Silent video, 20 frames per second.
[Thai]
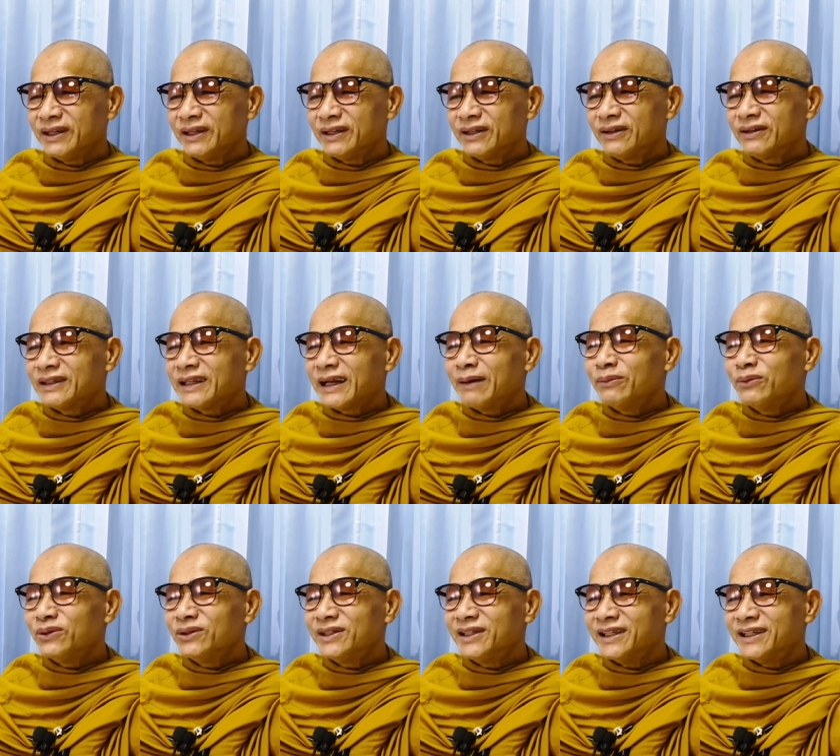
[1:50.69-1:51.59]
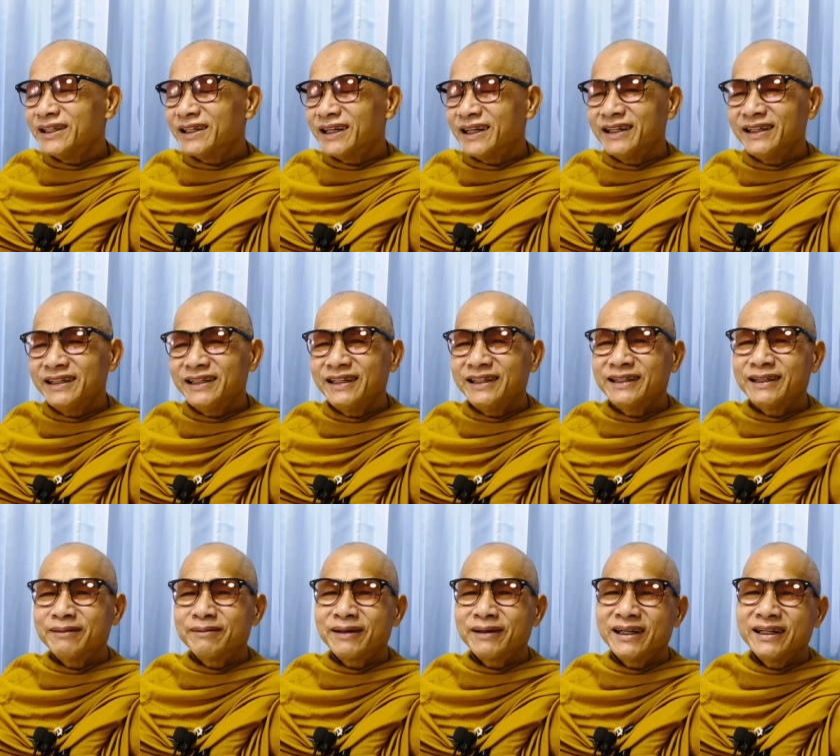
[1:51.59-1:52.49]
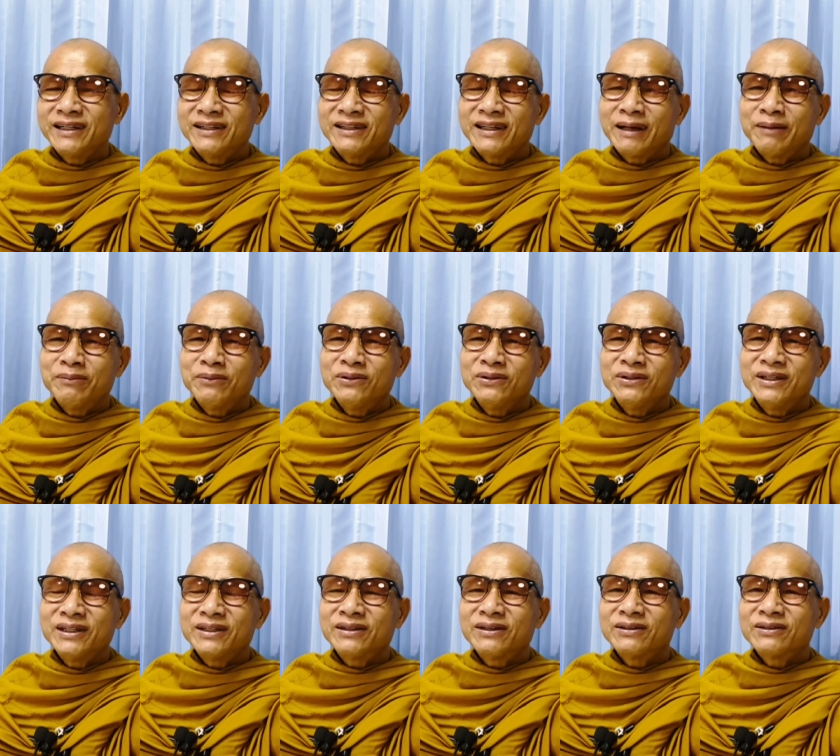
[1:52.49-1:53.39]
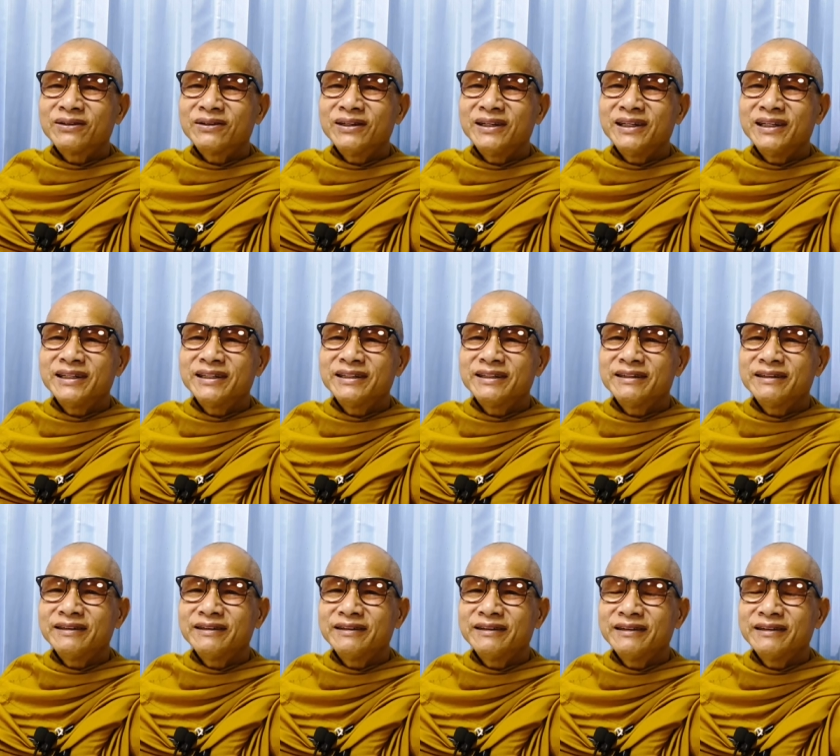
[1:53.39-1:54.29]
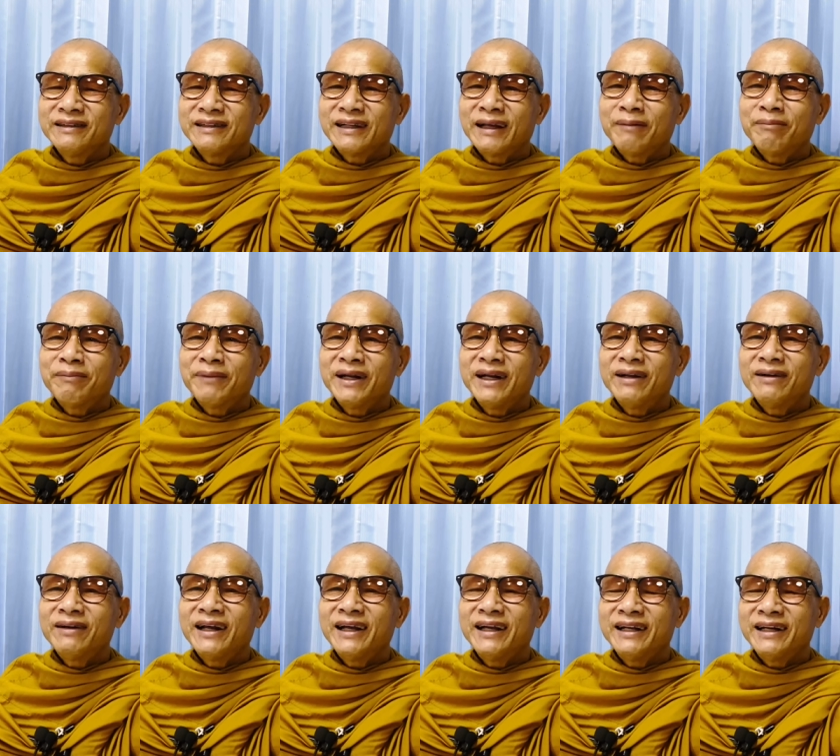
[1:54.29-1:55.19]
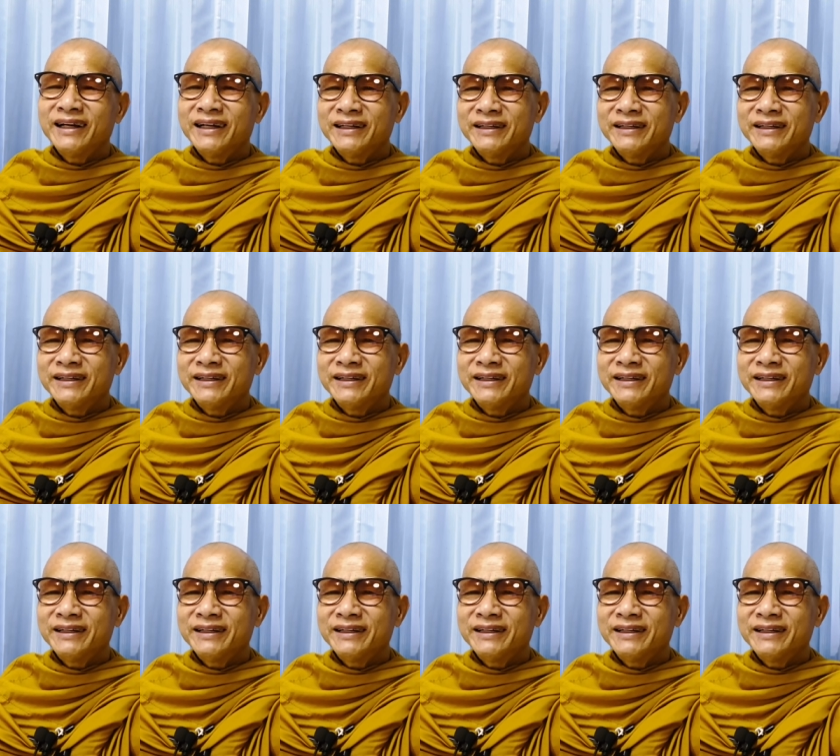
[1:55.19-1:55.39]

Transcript: ต้องตามดูจิตไงที่สำคัญตามดูจิตของตัวเองทำไปแล้วได้อะไร